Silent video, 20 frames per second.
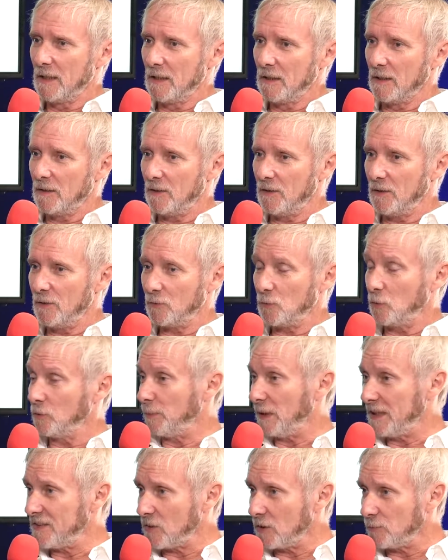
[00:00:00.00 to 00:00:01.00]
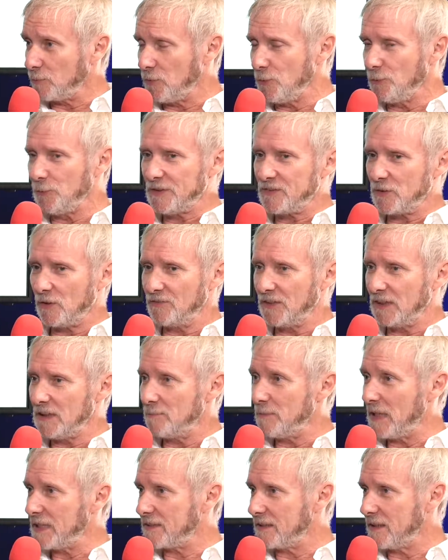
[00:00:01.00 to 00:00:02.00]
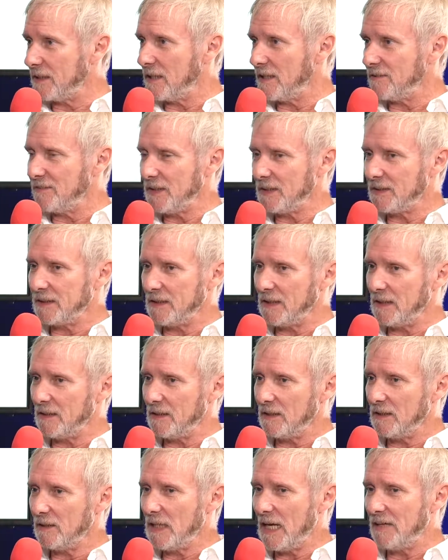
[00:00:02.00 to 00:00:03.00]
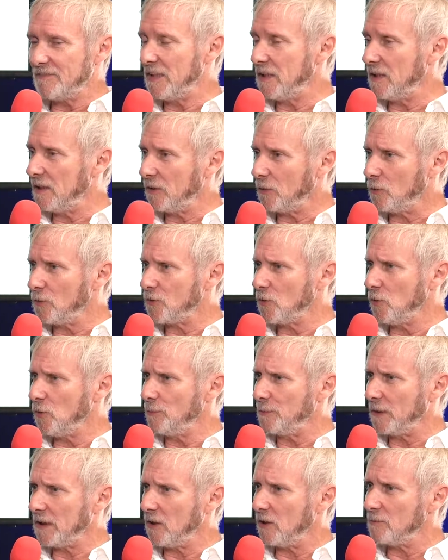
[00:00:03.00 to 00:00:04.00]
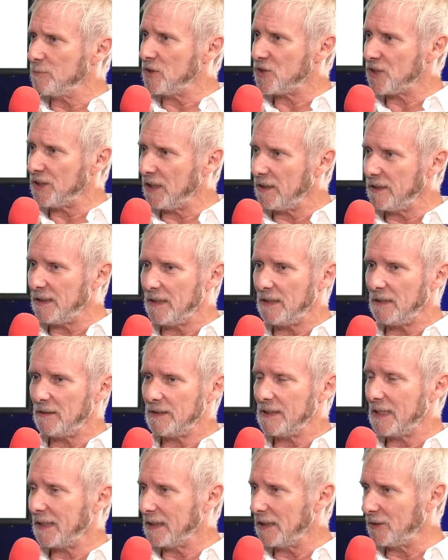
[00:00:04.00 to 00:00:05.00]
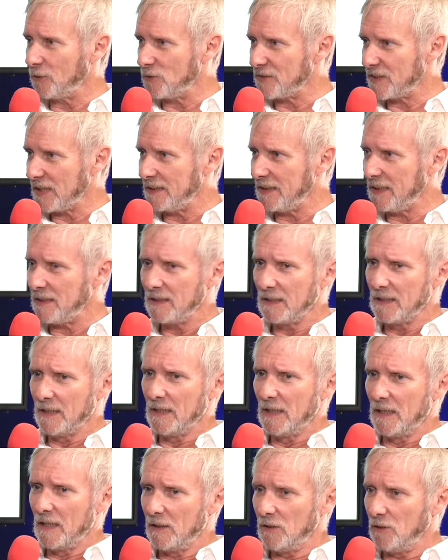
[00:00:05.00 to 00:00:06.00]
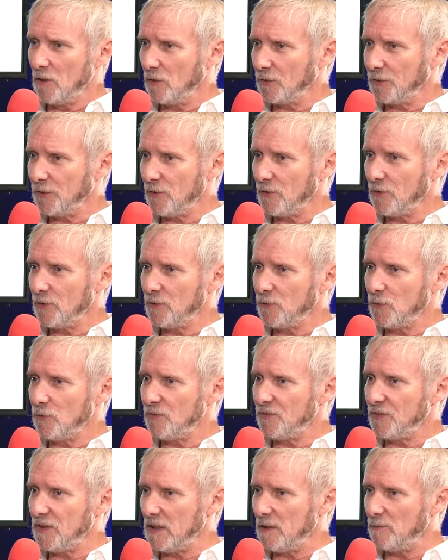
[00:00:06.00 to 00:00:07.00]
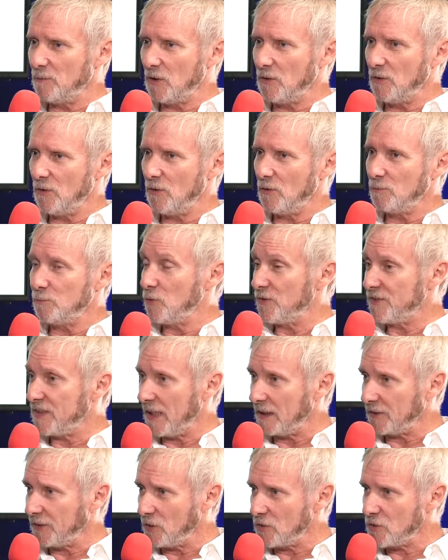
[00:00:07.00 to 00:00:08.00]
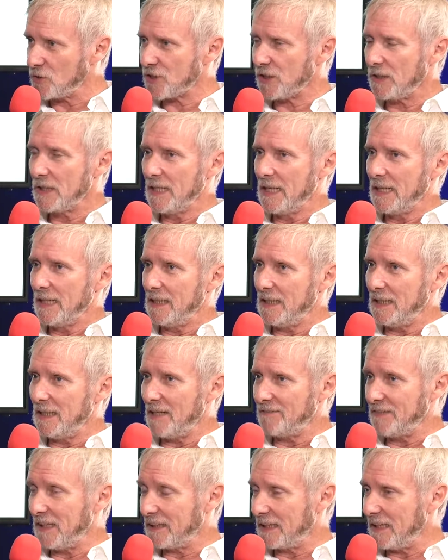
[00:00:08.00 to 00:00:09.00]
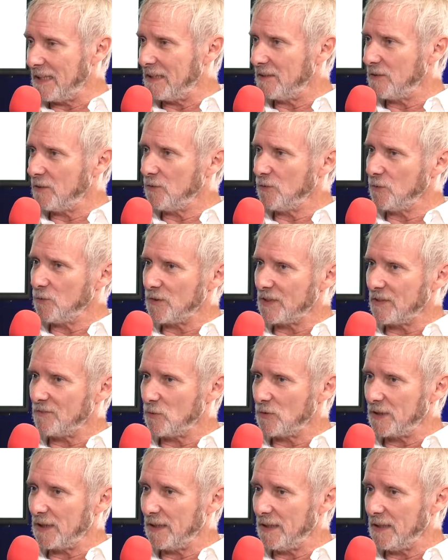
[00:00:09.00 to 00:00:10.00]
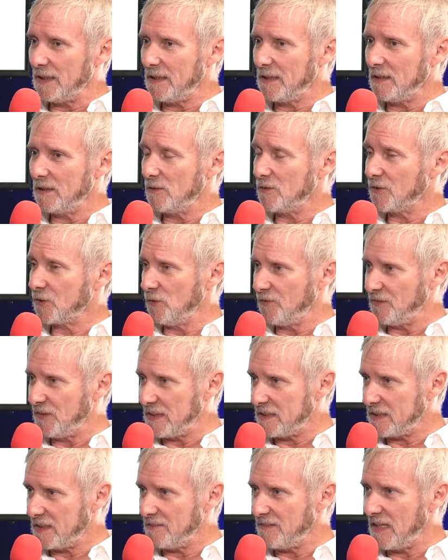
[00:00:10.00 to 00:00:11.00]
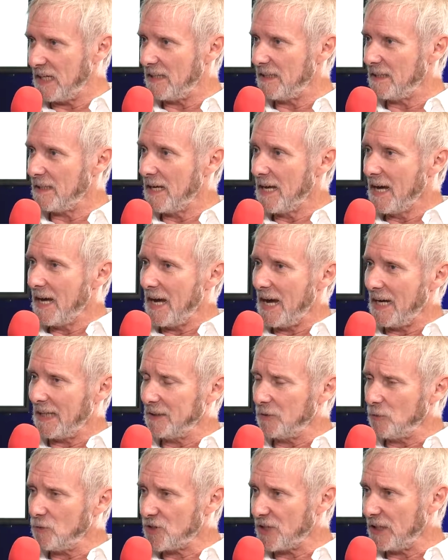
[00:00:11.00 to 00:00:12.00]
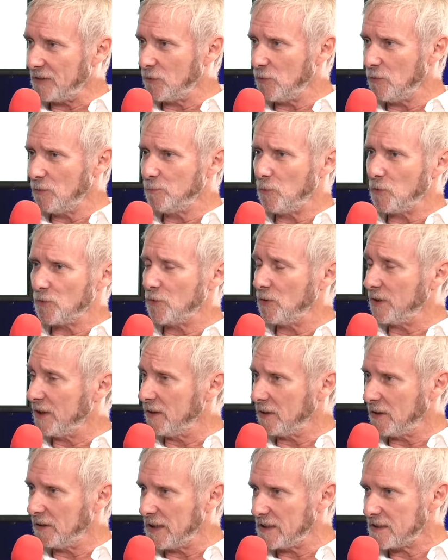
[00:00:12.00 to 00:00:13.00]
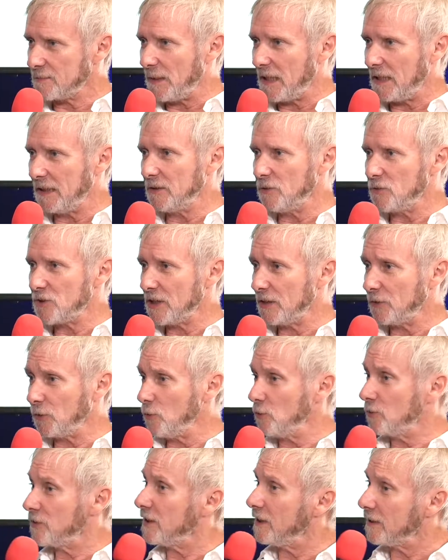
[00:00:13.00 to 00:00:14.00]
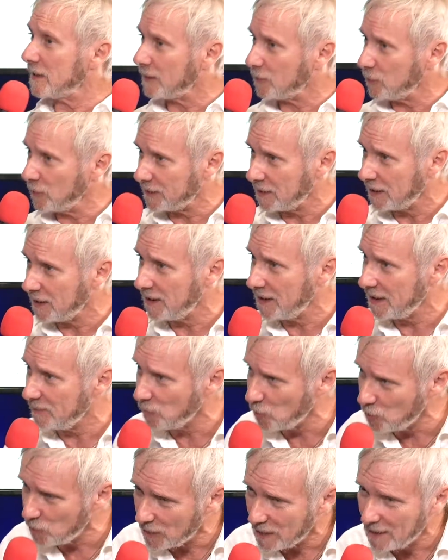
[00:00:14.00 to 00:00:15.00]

euh, qu'on ne présente plus, puisque Fanny Bastien avait, été, euh, avait reçu le prix Romy Schneider il y a quelques années lors du film euh, Poussière d'ange. Et avec elle, nous avons créé ce festival à Rennes-le-Château. Pour ceux qui ne connaissent pas Rennes-le-Château, c'est à côté de Limoux,